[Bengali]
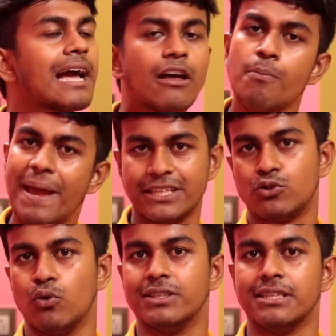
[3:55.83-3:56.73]
দেখা গেল
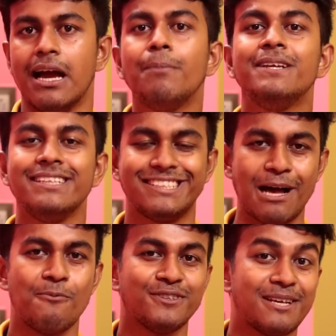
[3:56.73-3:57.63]
ব্যস্ত আছে আপনি
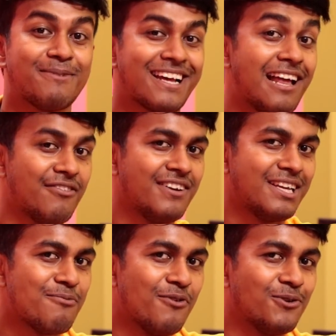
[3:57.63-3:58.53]
সাপোজ আপনার
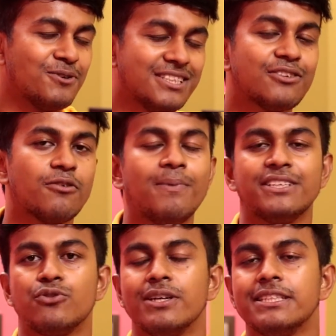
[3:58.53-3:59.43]
গার্লফ্রেন্ডকে ফোন করছেন তখন
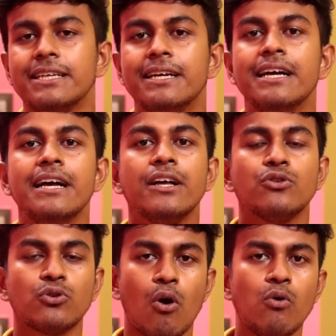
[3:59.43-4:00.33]
ব্যস্ত আছে
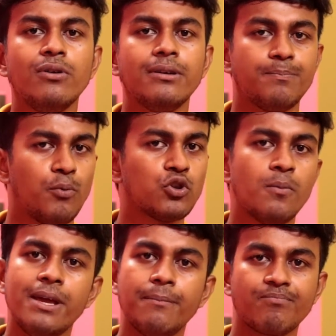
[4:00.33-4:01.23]
তো তখন
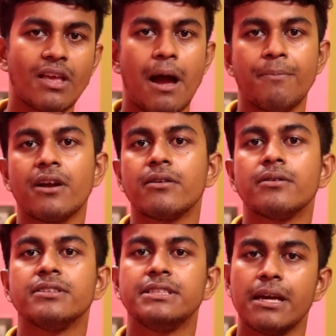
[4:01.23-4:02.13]
প্রথমে আপনার
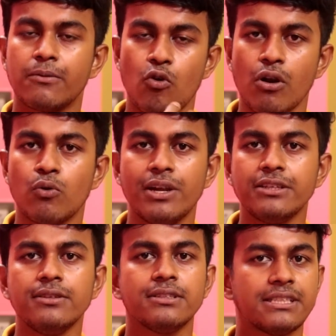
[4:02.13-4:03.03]
যে কল
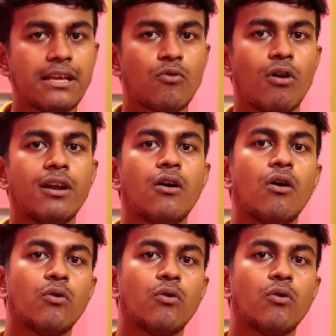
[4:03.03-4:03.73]
করলেন সেই কল